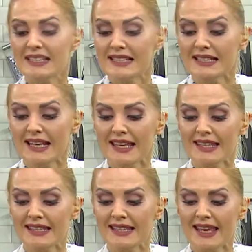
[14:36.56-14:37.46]
içine
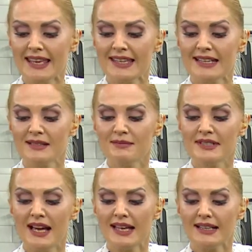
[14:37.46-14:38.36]
yine yarım
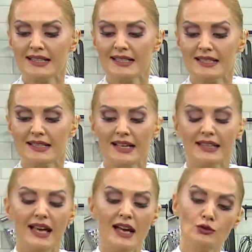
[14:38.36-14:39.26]
çay kaşığı
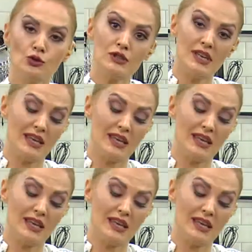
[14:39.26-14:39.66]
kadar tuz